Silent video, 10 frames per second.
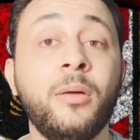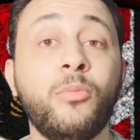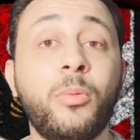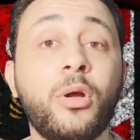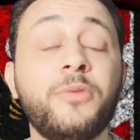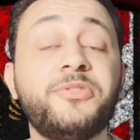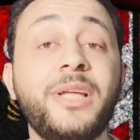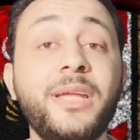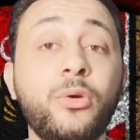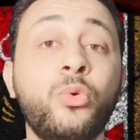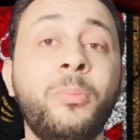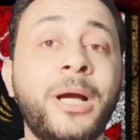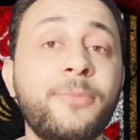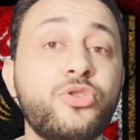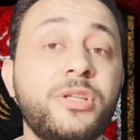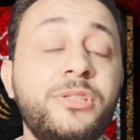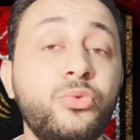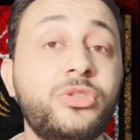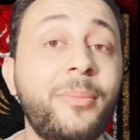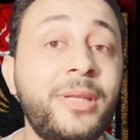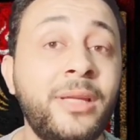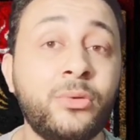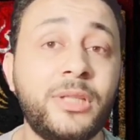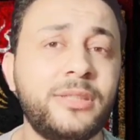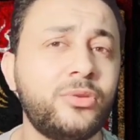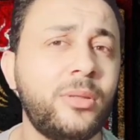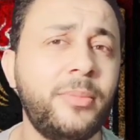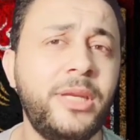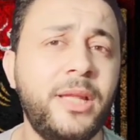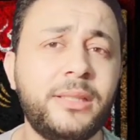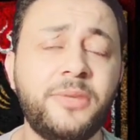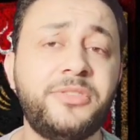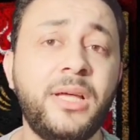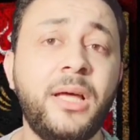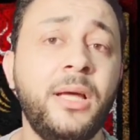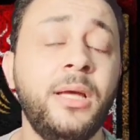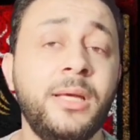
مباراه في تاريخه ما جابش غير 82 او 83 هدف ده